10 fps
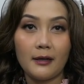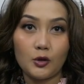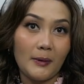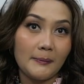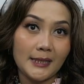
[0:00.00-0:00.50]

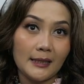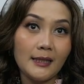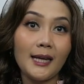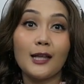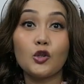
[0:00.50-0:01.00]
ketuban pecah
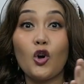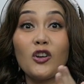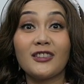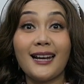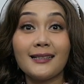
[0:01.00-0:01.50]
dini, atau
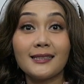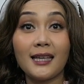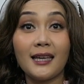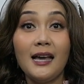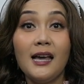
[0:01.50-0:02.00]

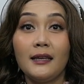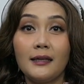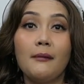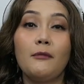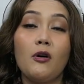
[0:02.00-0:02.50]
kontraksi,
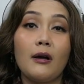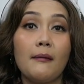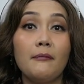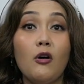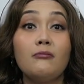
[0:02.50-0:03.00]
ya mau
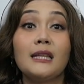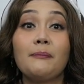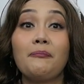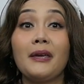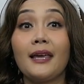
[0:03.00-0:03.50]
nggak mau
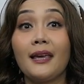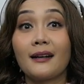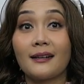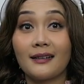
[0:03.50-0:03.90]
melipir,